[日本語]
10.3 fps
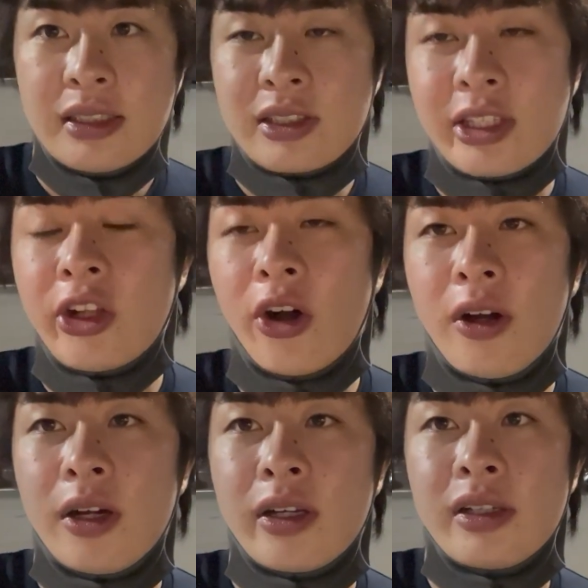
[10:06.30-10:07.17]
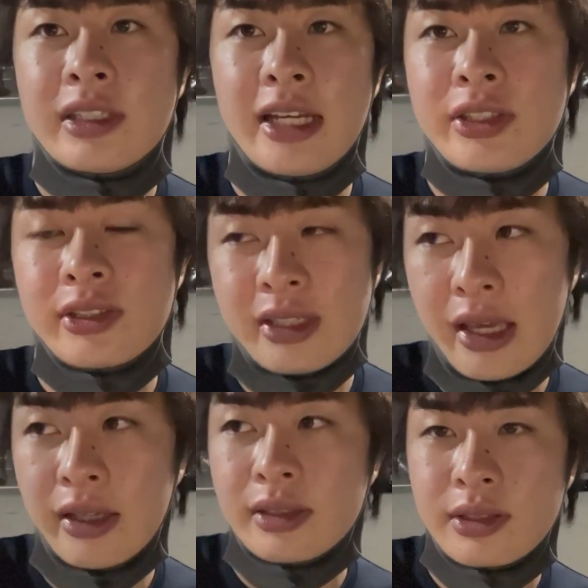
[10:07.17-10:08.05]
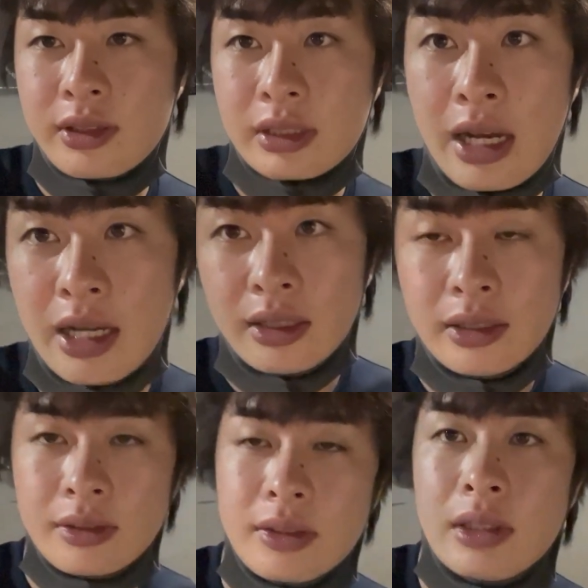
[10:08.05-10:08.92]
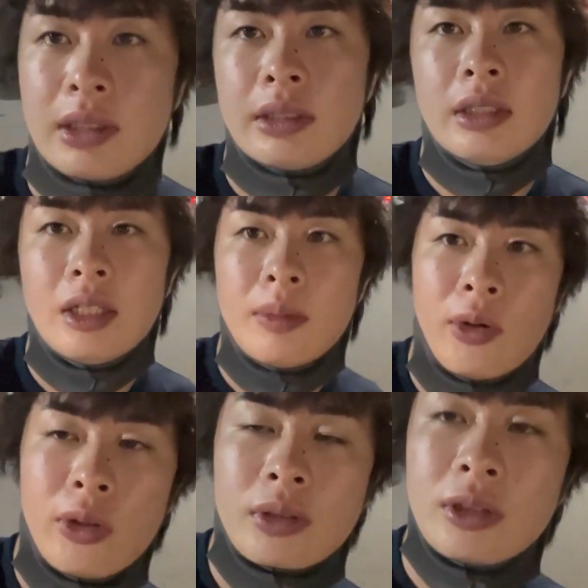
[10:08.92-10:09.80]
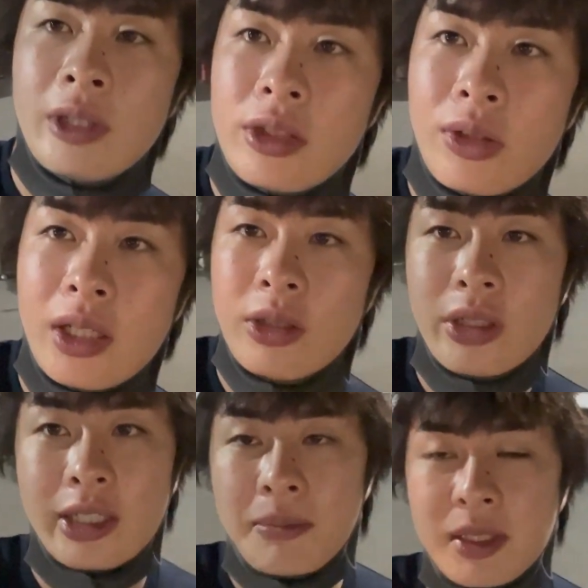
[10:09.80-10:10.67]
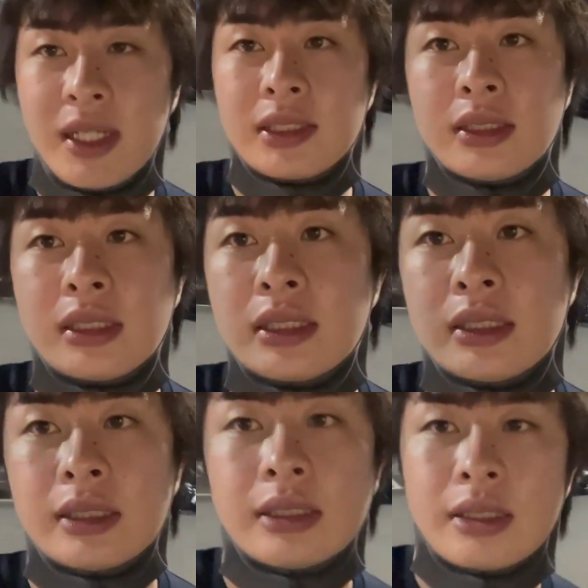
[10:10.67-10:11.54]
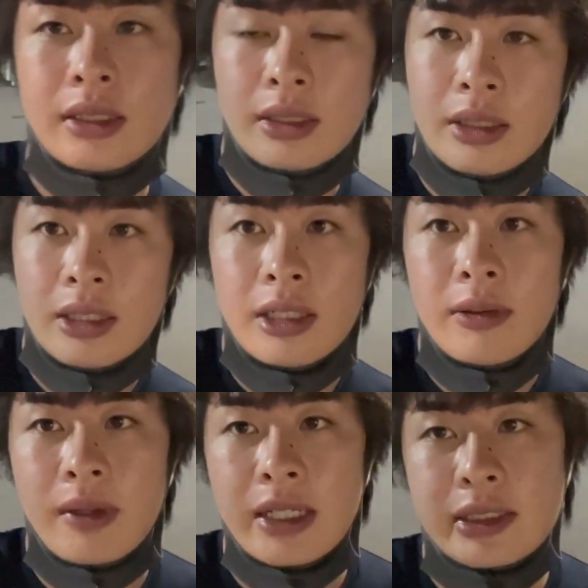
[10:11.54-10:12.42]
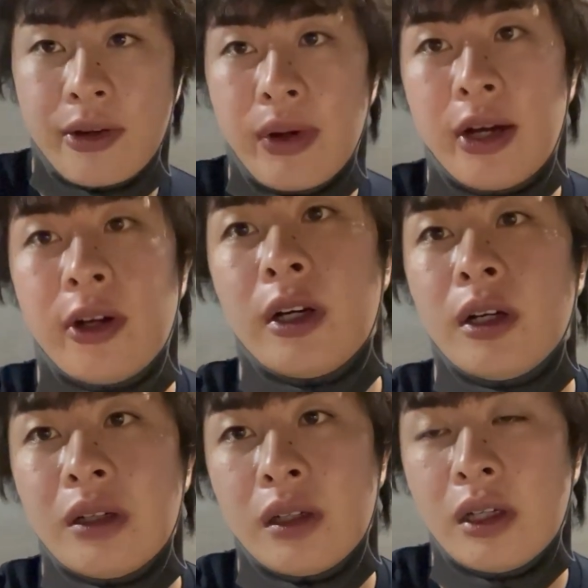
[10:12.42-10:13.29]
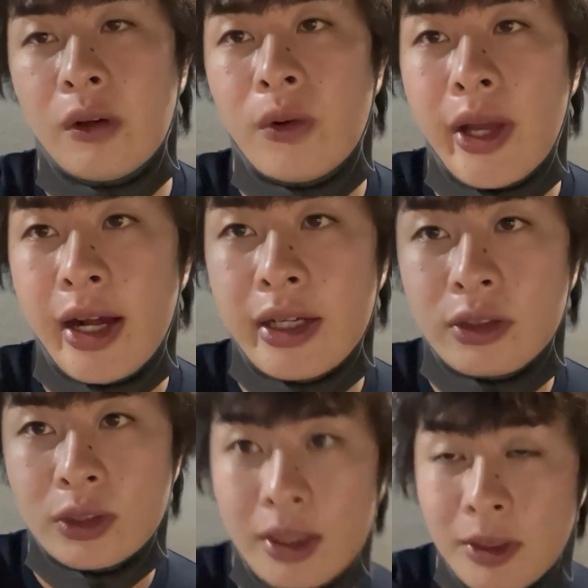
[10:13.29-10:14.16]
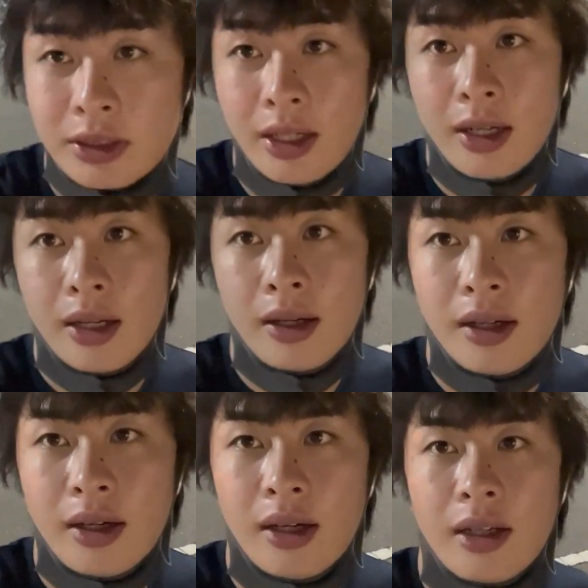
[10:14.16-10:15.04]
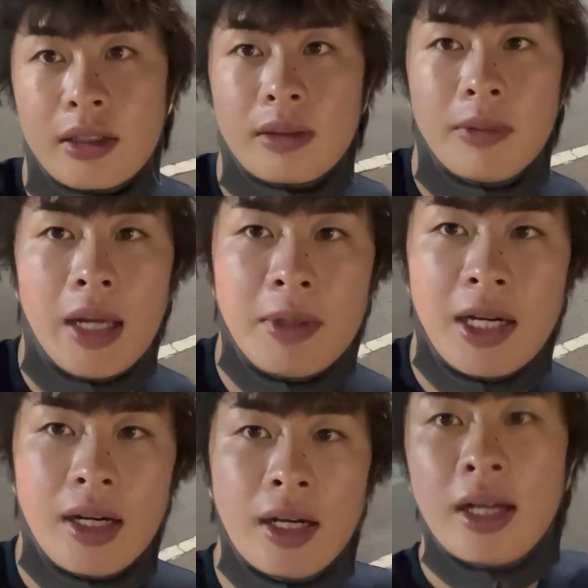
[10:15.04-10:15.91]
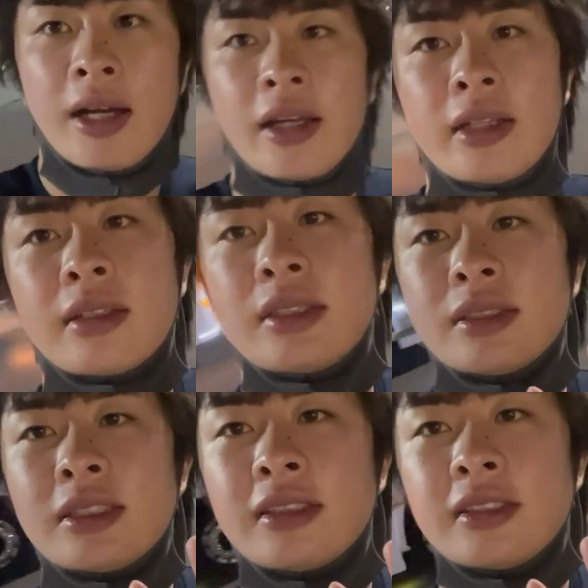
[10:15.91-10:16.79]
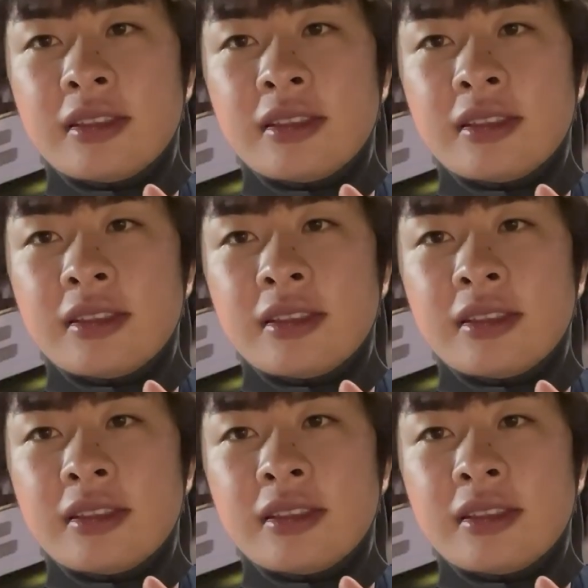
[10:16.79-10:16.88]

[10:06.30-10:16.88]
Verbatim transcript: 次の最終戦、鈴鹿、オールトゥーイン取れるように頑張ります。皆様、応援ありがとうございました。バイバーイ。